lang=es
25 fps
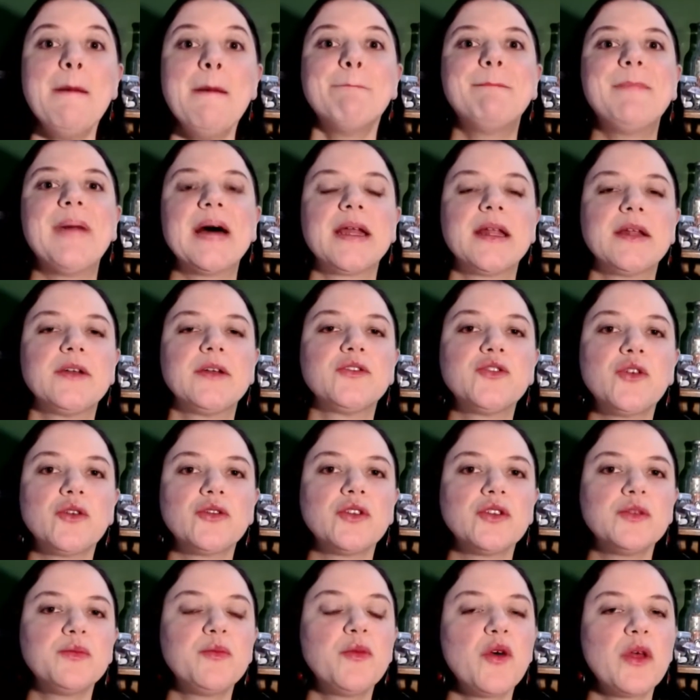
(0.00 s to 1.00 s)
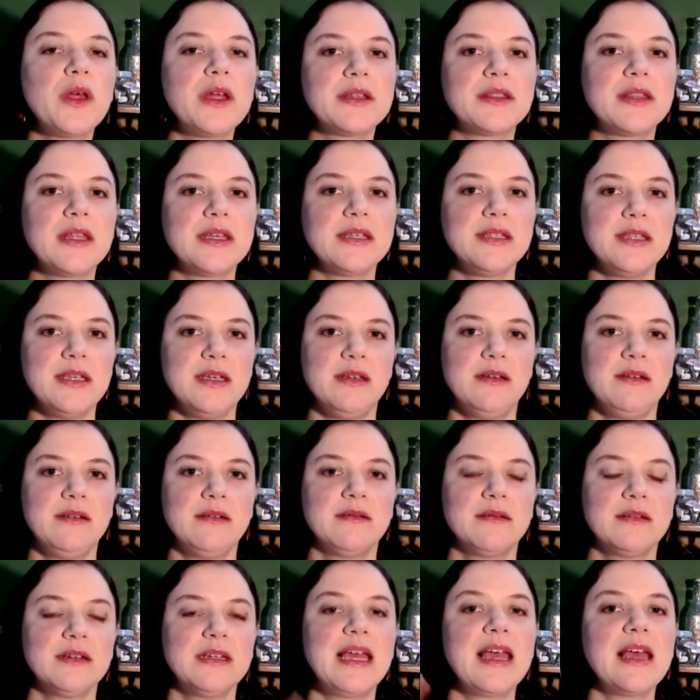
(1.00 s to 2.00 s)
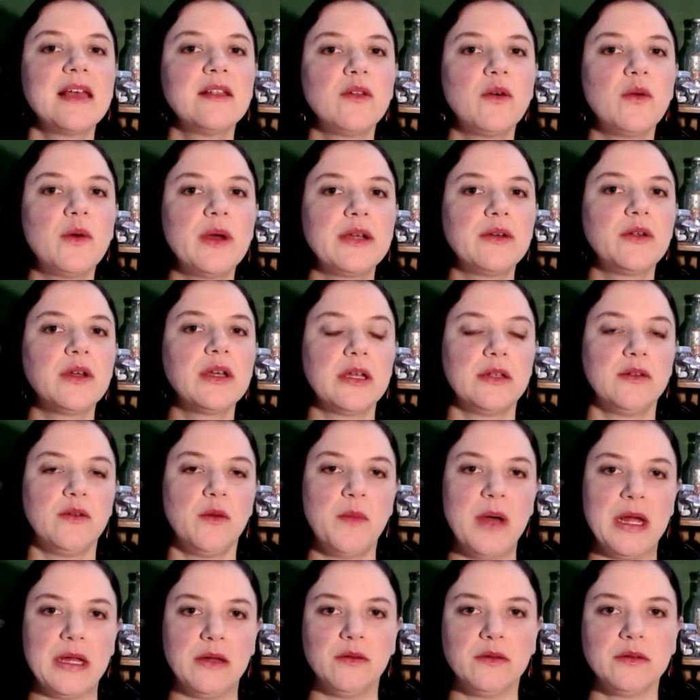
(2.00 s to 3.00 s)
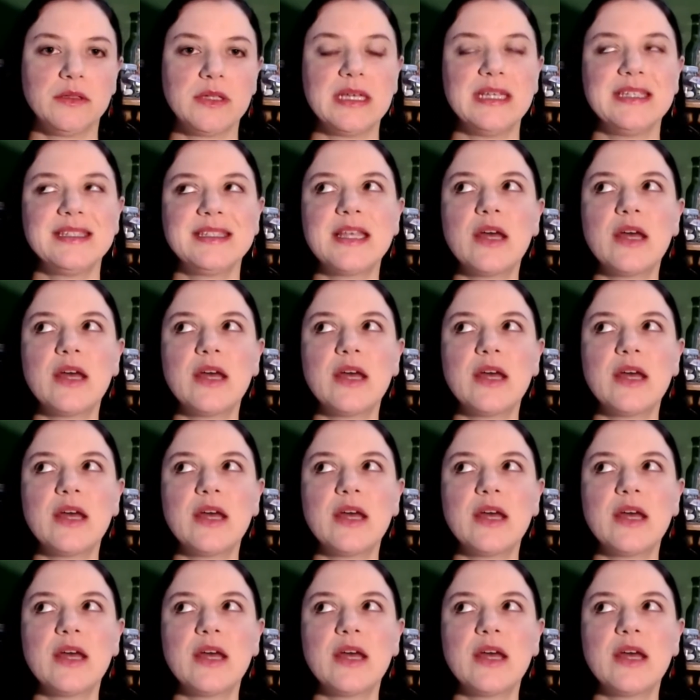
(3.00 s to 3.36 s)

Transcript: para nosotros poder decir qué es lo bueno y qué es lo malo, ¿sí?